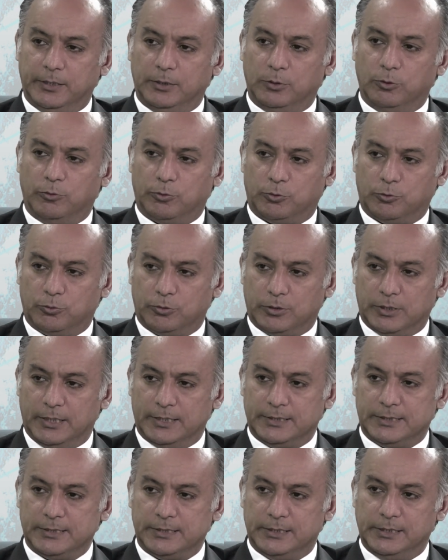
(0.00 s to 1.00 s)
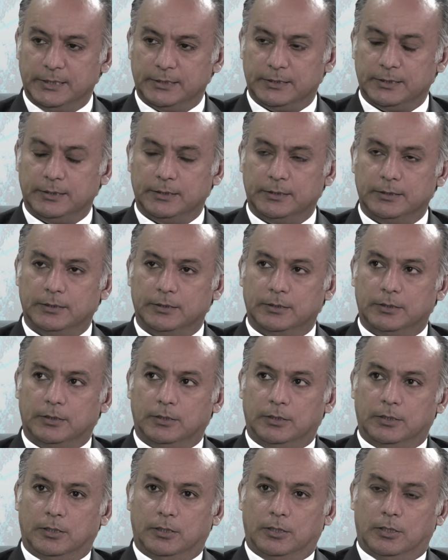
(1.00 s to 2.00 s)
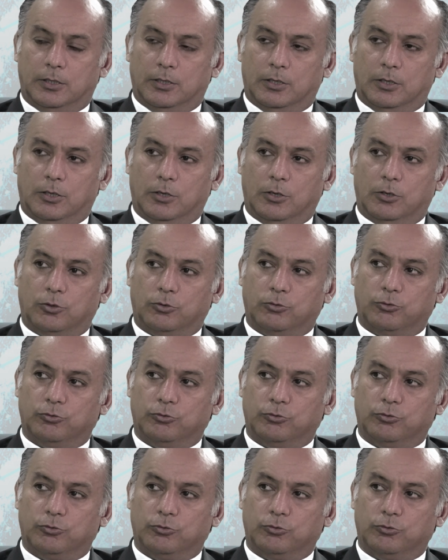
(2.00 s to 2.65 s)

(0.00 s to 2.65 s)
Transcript: थी लोअर कोर्ट का लाइसेंस लिया था और